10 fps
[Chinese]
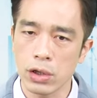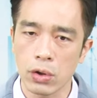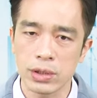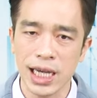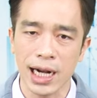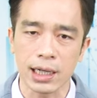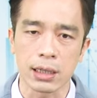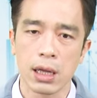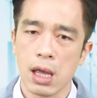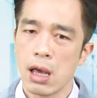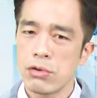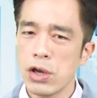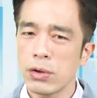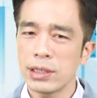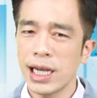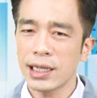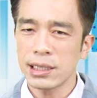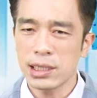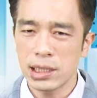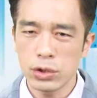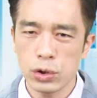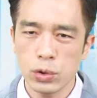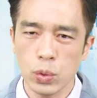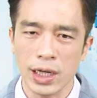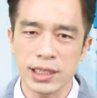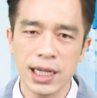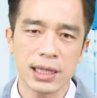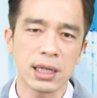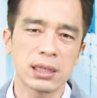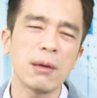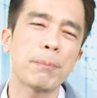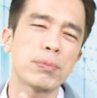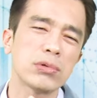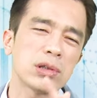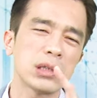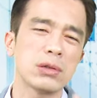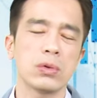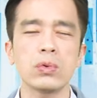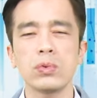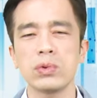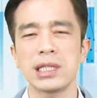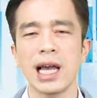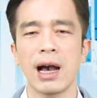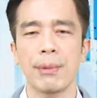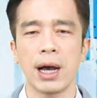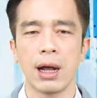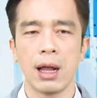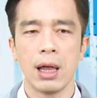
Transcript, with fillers: 油价格，原油价格持续往下跌，这不就是物价吗？